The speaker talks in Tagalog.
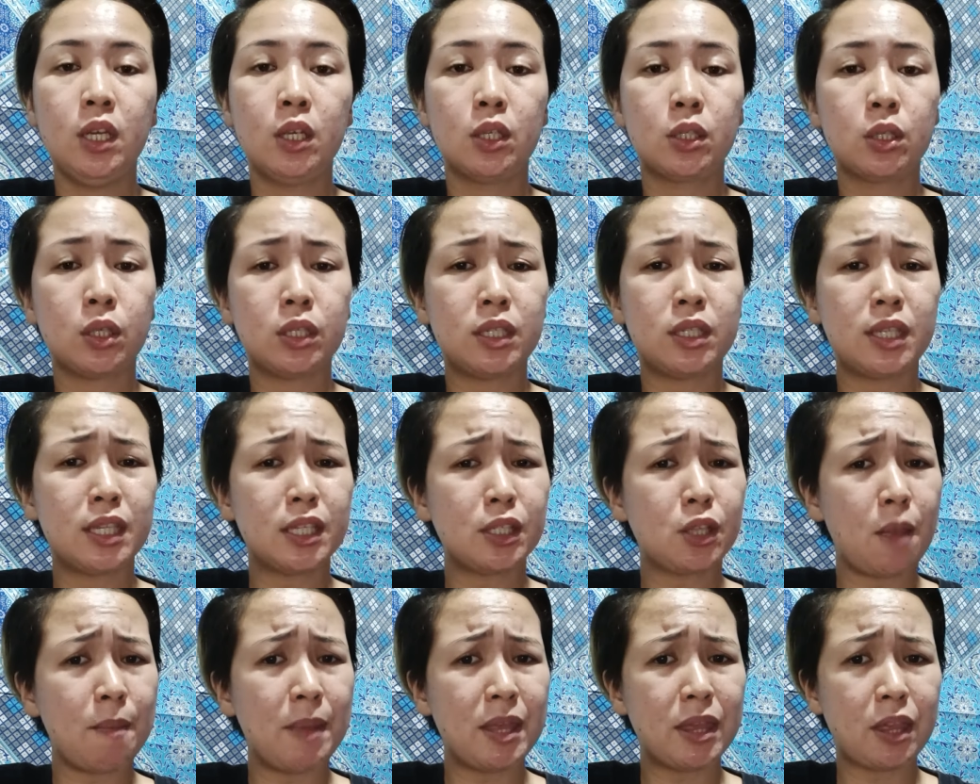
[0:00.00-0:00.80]
So,
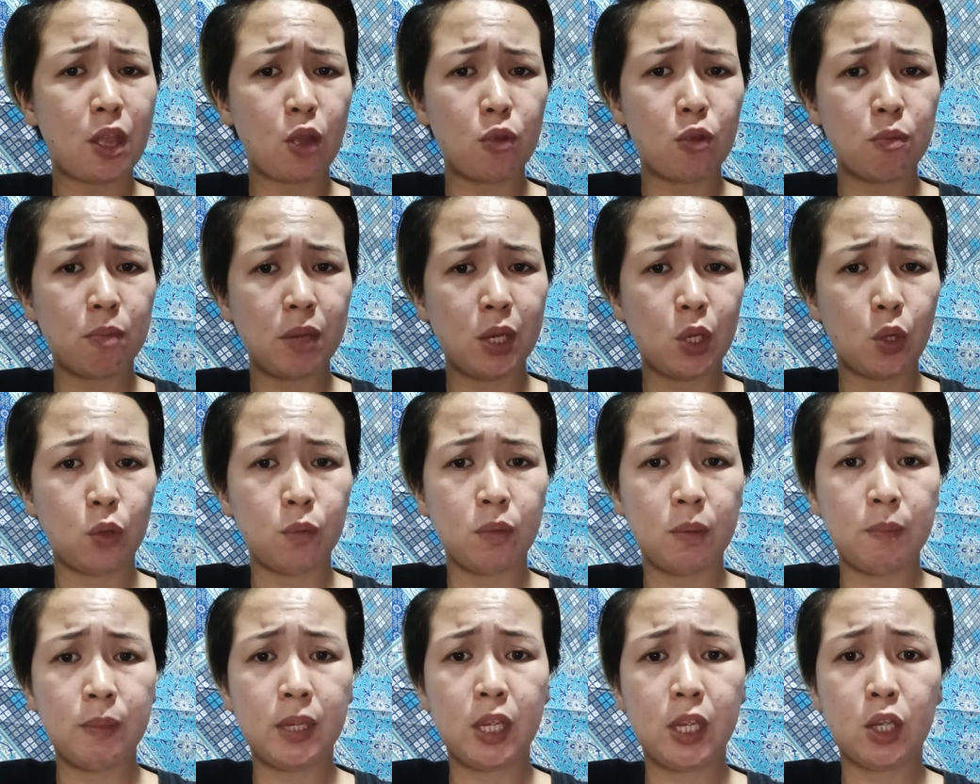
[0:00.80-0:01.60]
just comment down below,
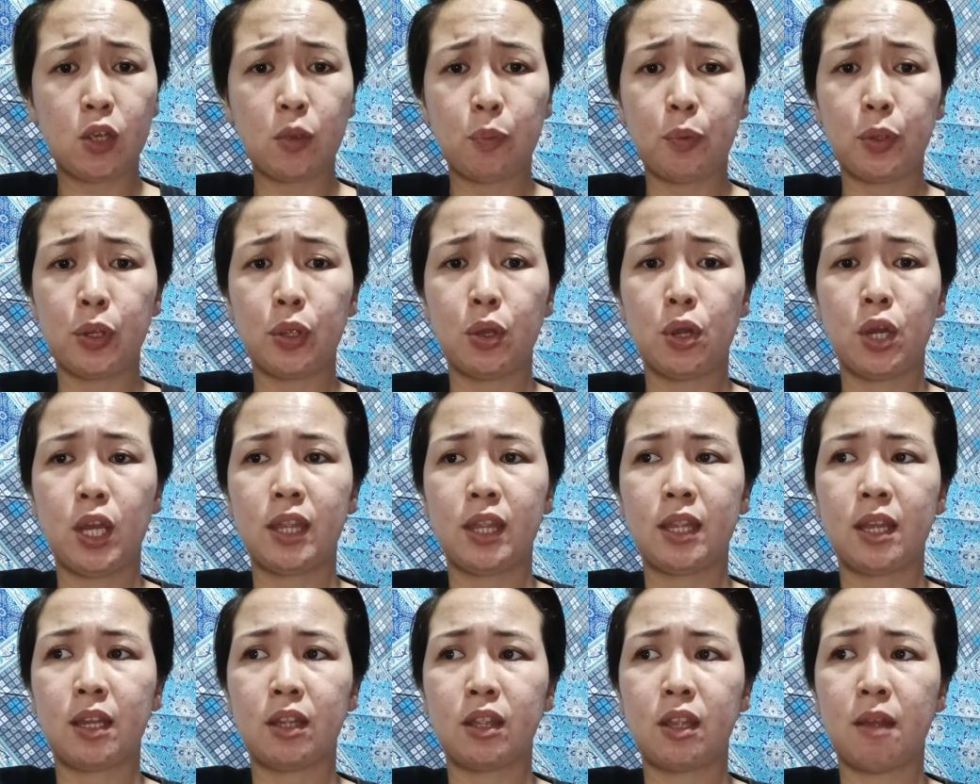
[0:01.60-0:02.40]
bibigay ko po yung
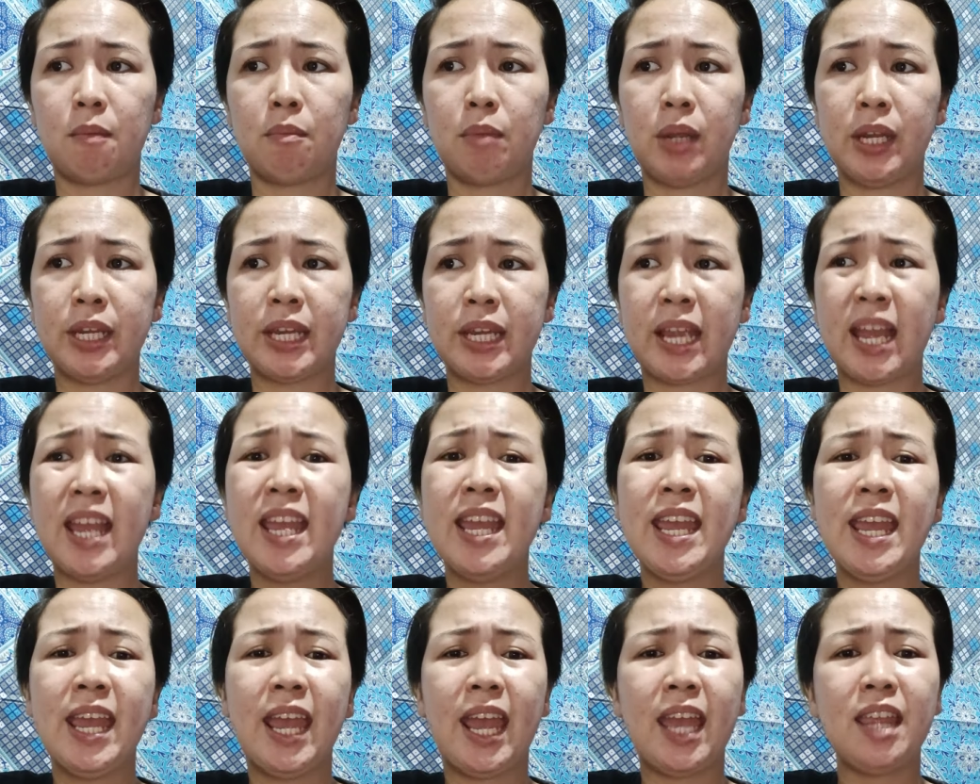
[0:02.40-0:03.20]
contact number niya.
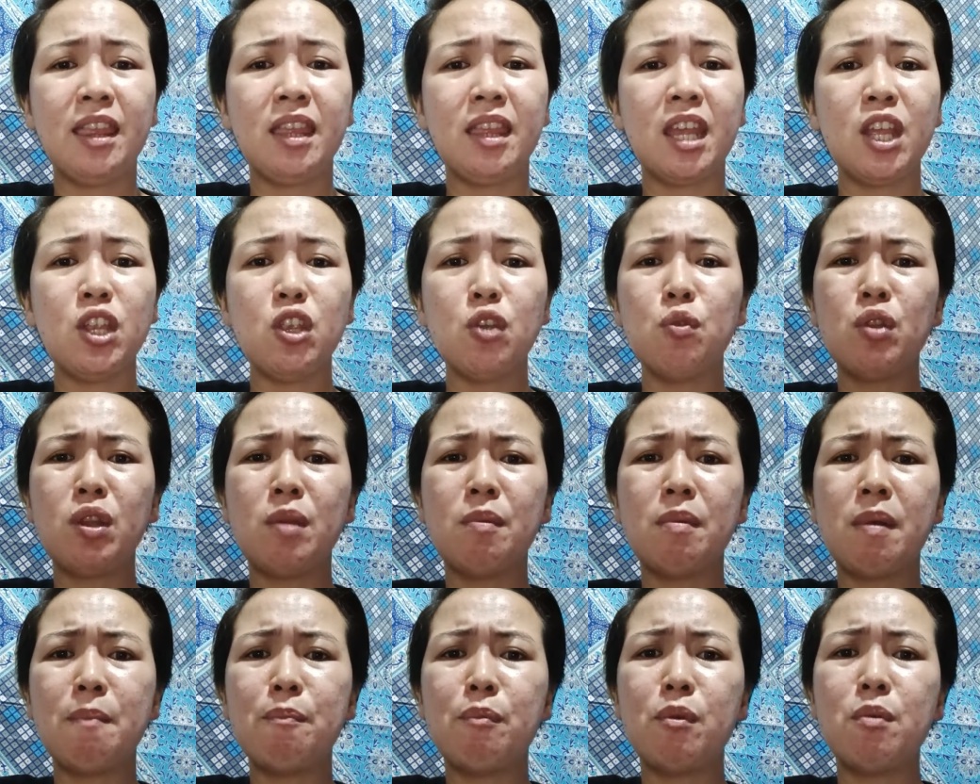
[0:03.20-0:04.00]
And then, yung
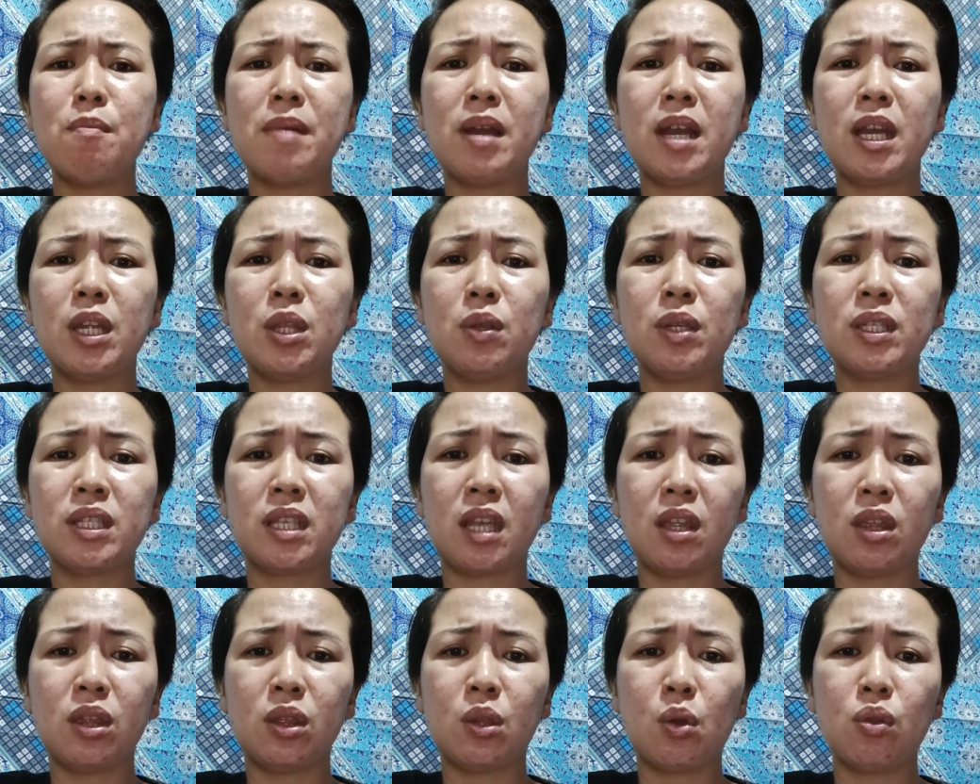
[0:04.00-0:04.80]
naman po mga do's
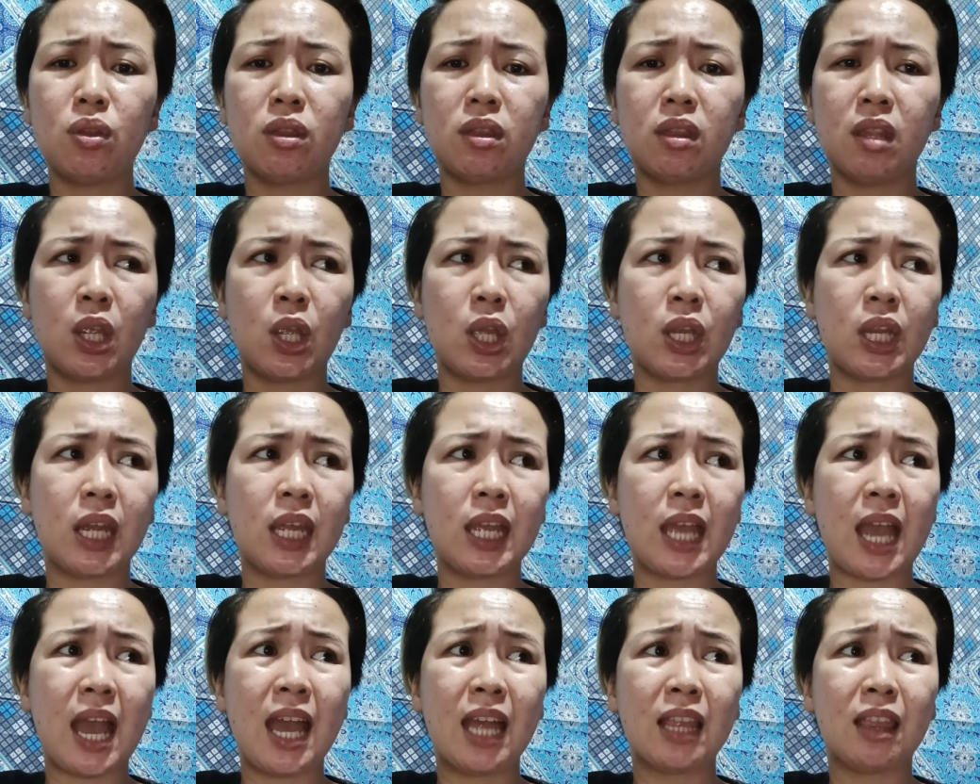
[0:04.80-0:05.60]
and don't na yun
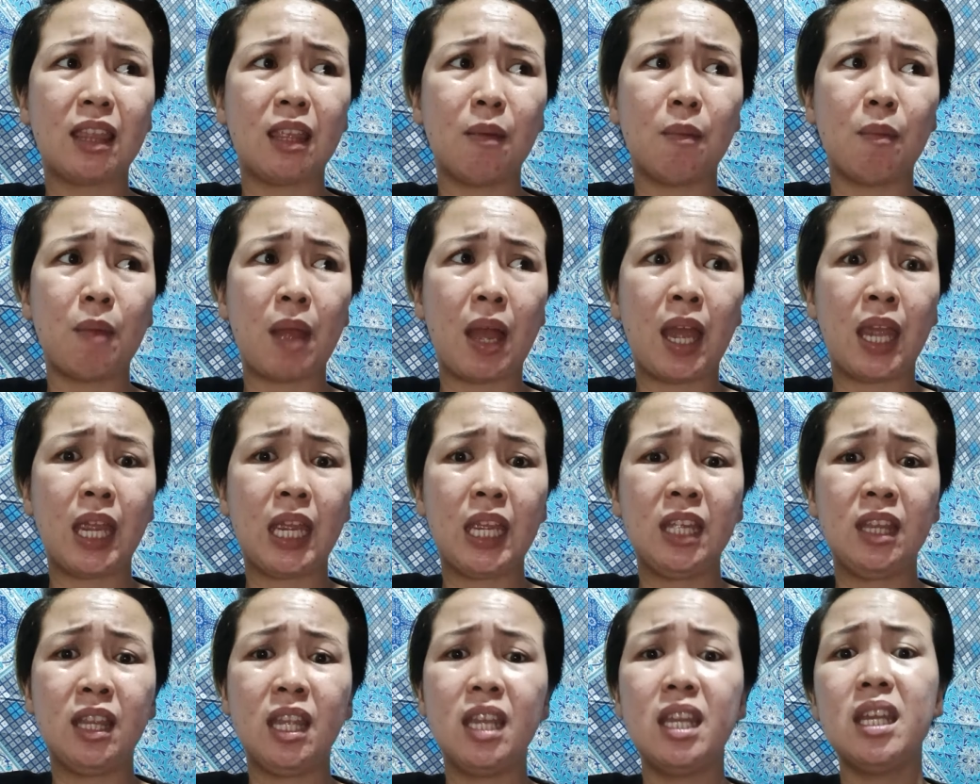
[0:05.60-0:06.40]
ay atim, ay
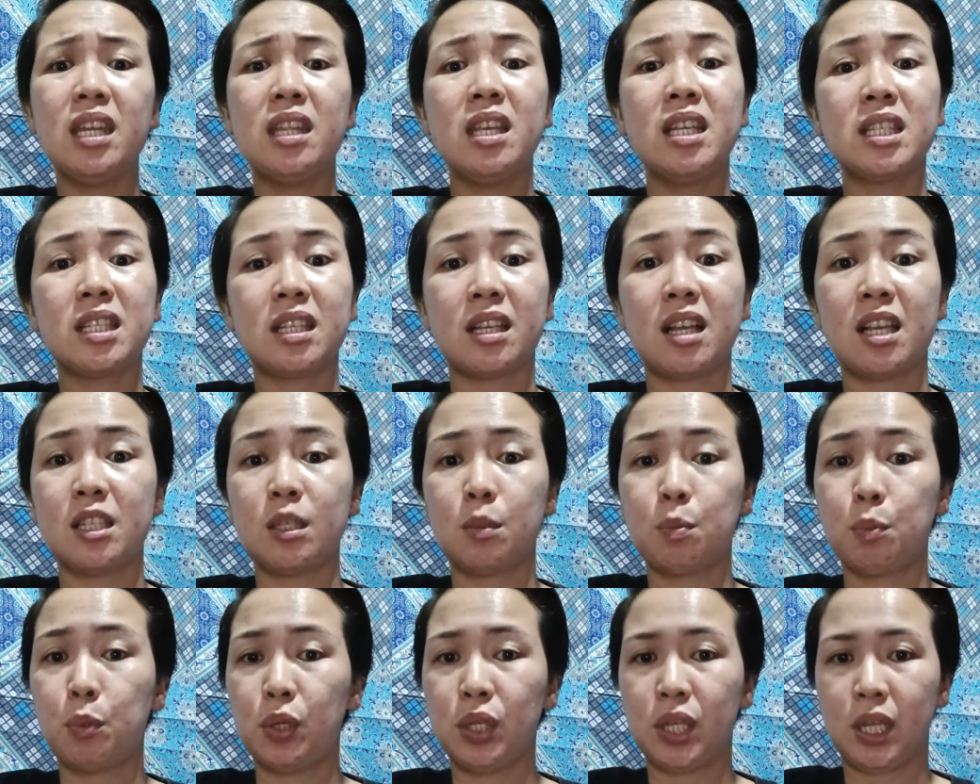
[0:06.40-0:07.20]

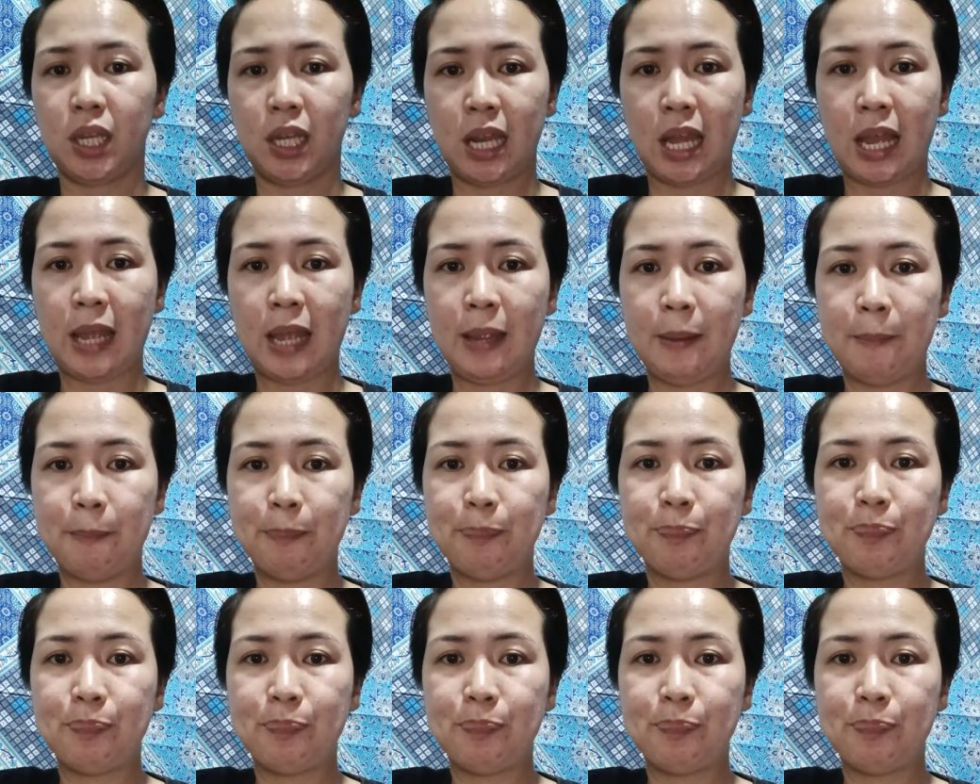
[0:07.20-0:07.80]
idinidiscuss po nila